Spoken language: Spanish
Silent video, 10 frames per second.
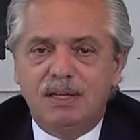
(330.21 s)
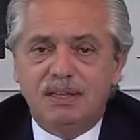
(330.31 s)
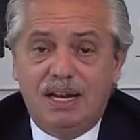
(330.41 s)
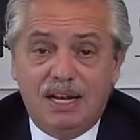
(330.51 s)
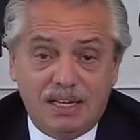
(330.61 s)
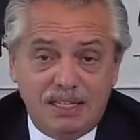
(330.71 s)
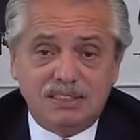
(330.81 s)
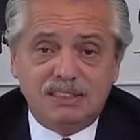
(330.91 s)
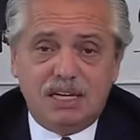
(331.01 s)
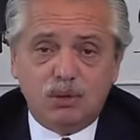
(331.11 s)
de la
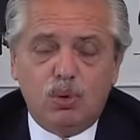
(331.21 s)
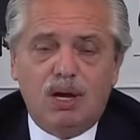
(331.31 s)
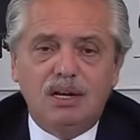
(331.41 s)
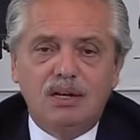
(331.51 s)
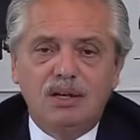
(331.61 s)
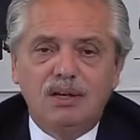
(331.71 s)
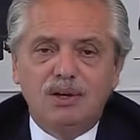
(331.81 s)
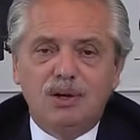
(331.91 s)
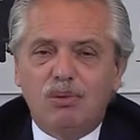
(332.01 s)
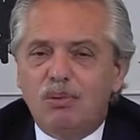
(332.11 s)
crisis actual
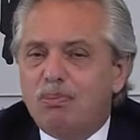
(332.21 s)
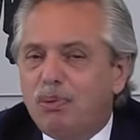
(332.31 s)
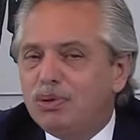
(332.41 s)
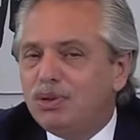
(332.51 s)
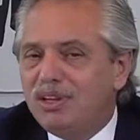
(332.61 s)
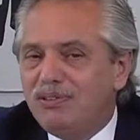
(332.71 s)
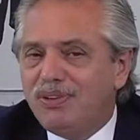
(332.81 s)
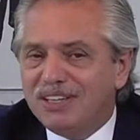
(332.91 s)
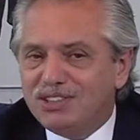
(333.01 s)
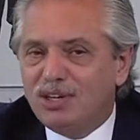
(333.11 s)
como un punto de
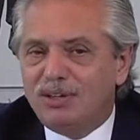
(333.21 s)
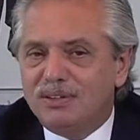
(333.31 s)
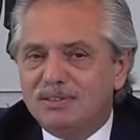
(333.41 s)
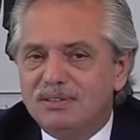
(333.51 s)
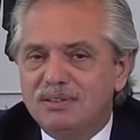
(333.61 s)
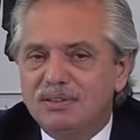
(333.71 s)
inflexión